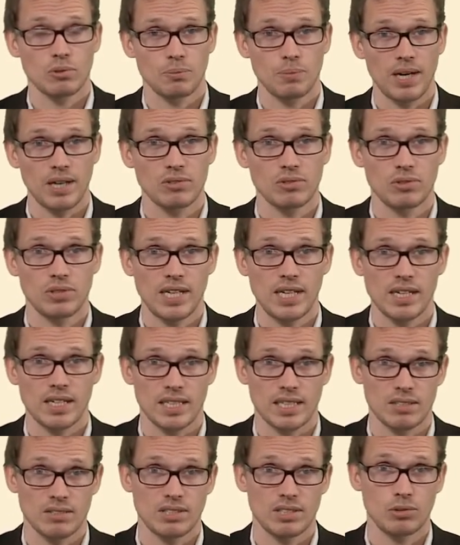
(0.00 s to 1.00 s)
partenaires
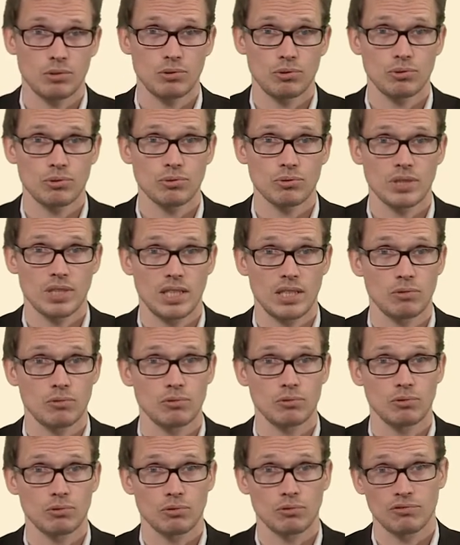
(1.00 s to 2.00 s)
et institutions qui
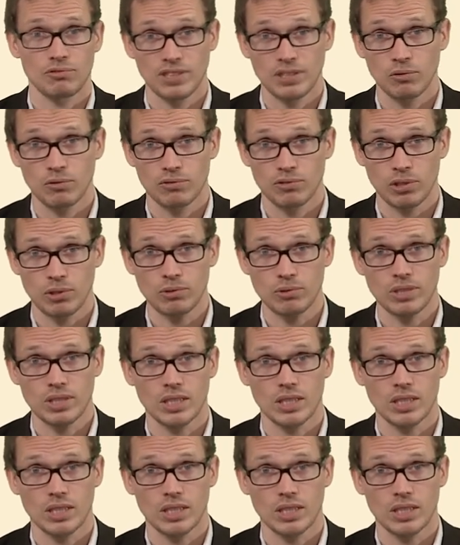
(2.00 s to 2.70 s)
nous ont fait confiance,